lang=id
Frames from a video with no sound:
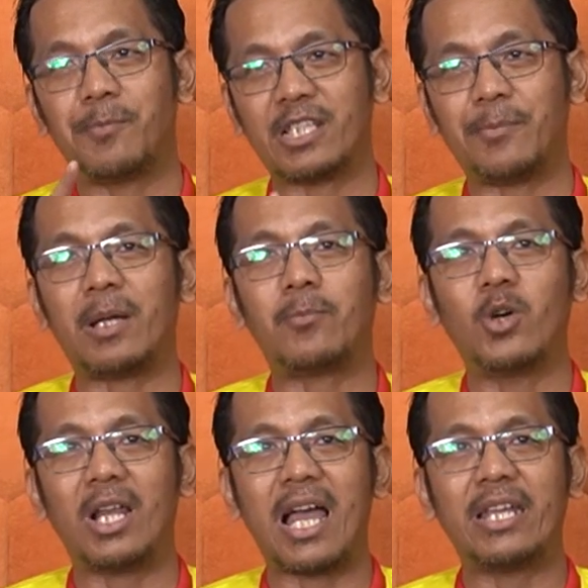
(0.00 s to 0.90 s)
pesepak
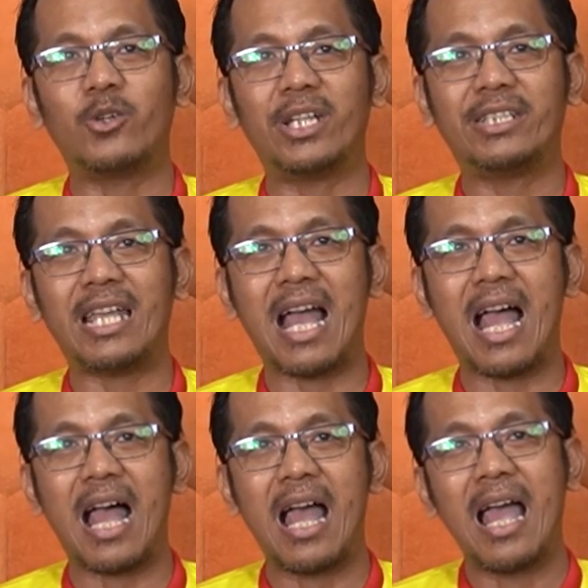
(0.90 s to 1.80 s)
bola
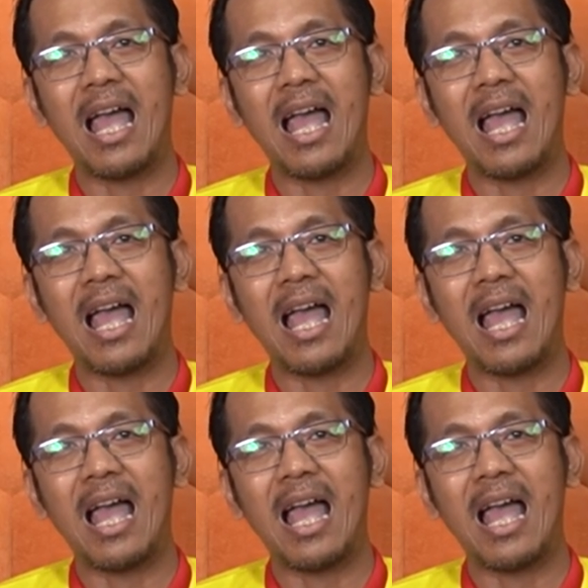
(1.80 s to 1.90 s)
Indonesia